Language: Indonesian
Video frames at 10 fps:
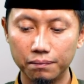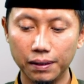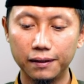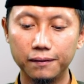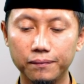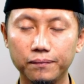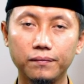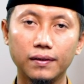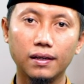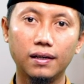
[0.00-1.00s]
Baik.
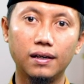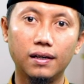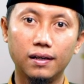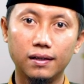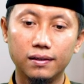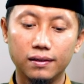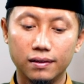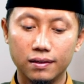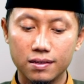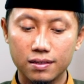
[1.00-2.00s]

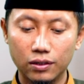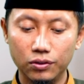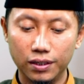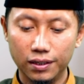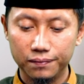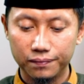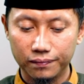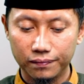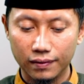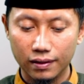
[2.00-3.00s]
Selanjutnya,
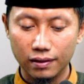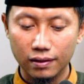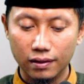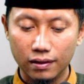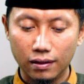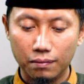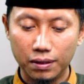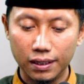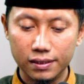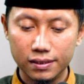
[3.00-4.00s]

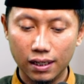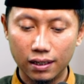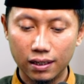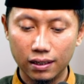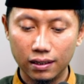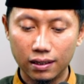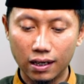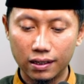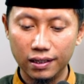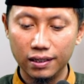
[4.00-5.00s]
menginjakkan
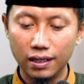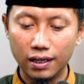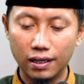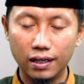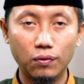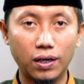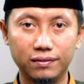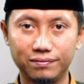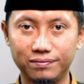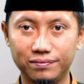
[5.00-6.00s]
kaki di leher
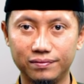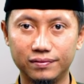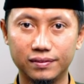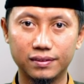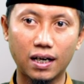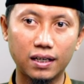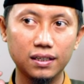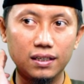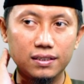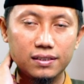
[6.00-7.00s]
hewan.
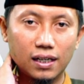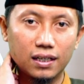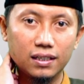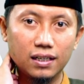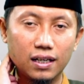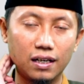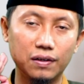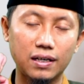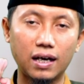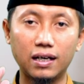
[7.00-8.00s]
Kaki diinjakkan di leher
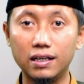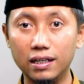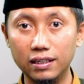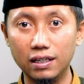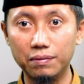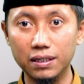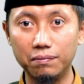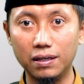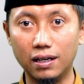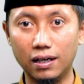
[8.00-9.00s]
hewan agar dia tidak
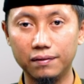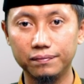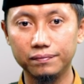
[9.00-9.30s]
banyak bergerak.